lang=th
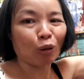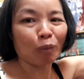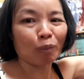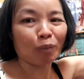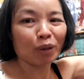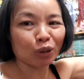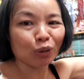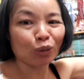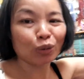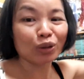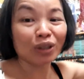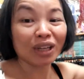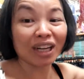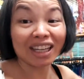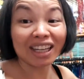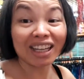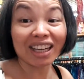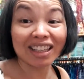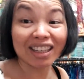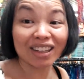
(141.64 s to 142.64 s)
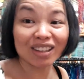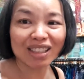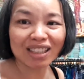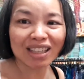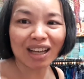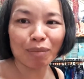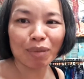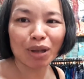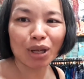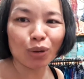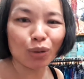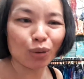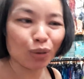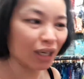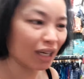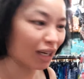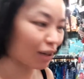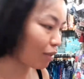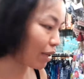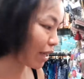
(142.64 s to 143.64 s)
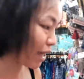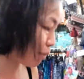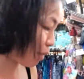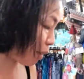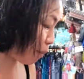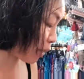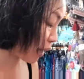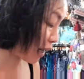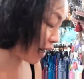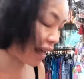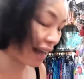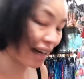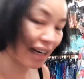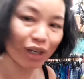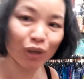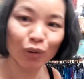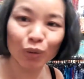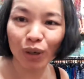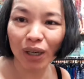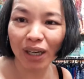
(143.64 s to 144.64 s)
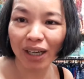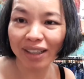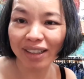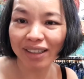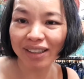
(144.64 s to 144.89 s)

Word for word: งประตูตรงนั้นค่ะ เดี๋ยวจะทำให้ดูนะคะ วันนี้มาเปิดร้านให้ดูค่ะ